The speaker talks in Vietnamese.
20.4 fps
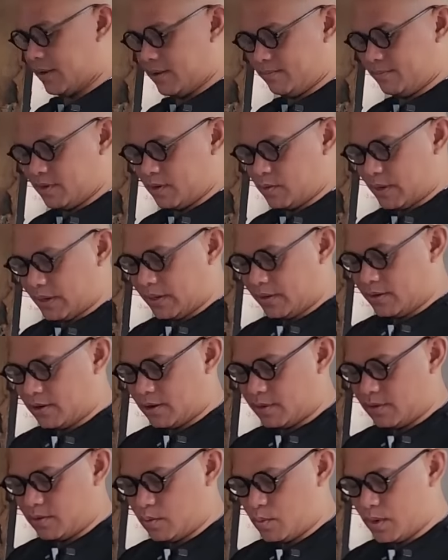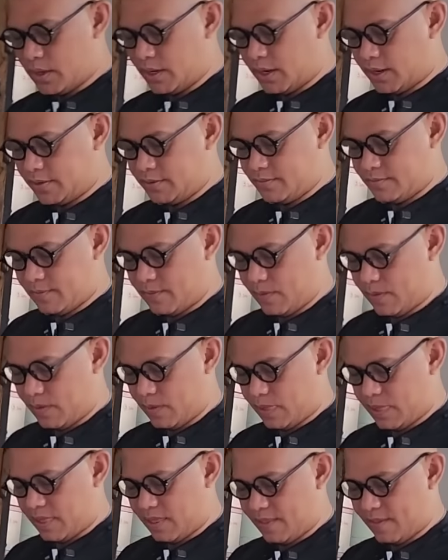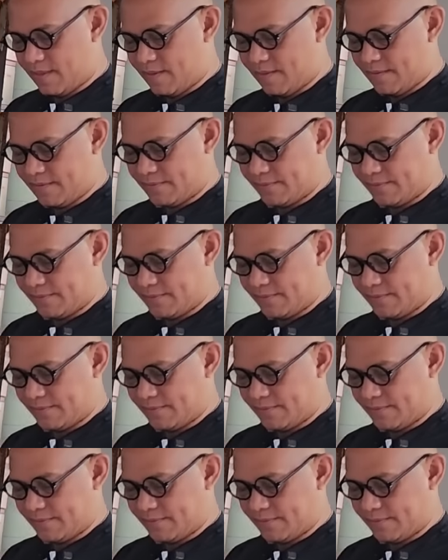á, bữa ngoài nói con quên rồi. Thì mình